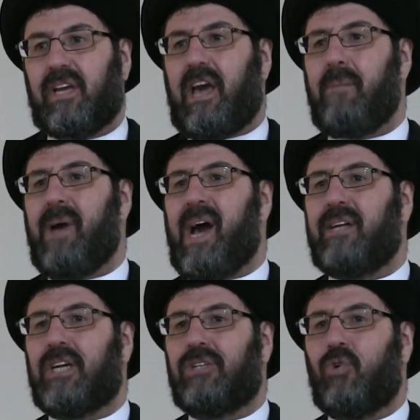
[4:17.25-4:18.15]
كم
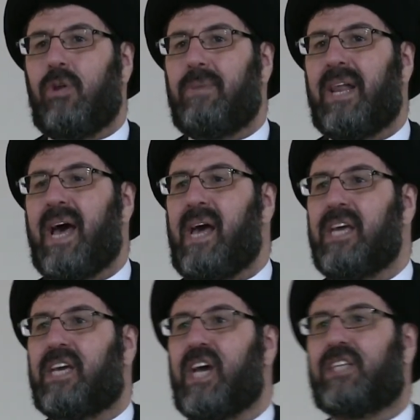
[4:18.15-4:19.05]
عدد
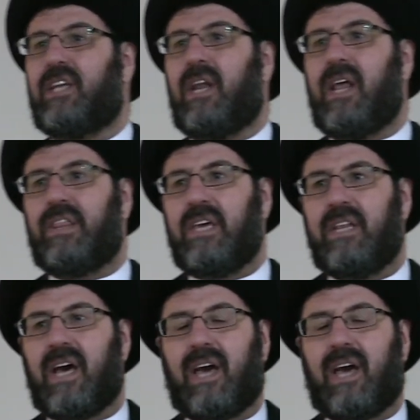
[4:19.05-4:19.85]
الملائكة الذين